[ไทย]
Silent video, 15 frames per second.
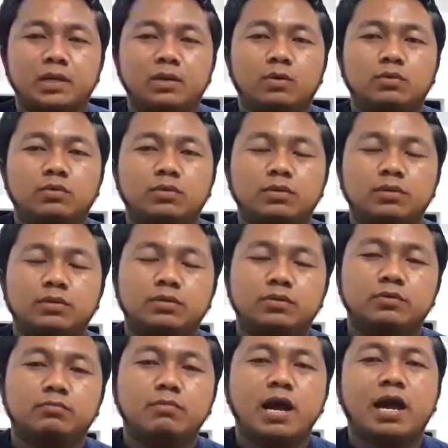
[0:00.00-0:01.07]
ลงทุ
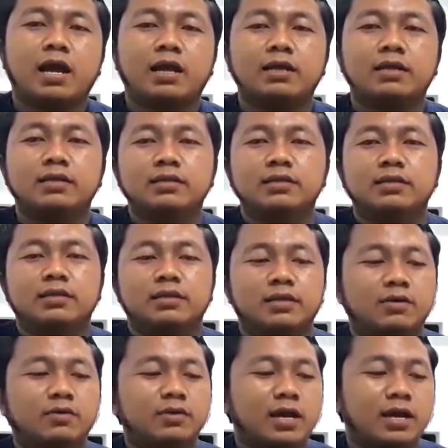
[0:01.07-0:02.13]
นมาก
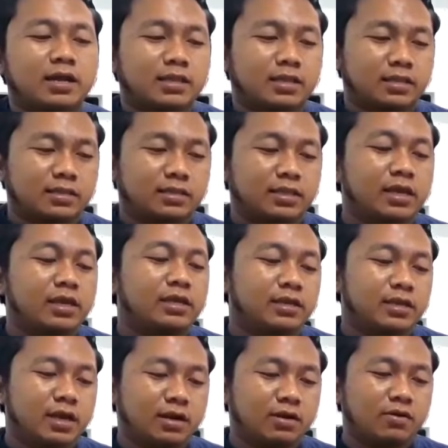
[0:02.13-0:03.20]
เราอยาก เทส
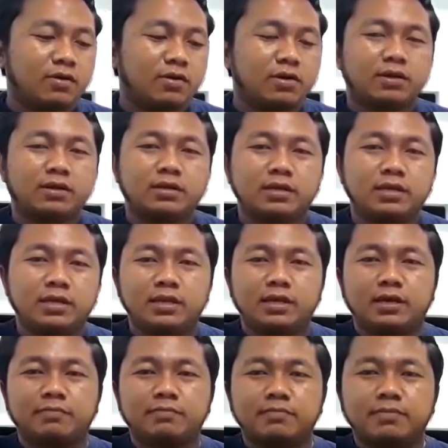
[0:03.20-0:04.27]
อยากลองนี่นะ
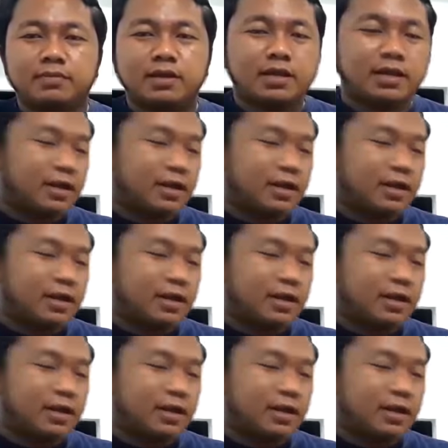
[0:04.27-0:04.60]
ครับแนะ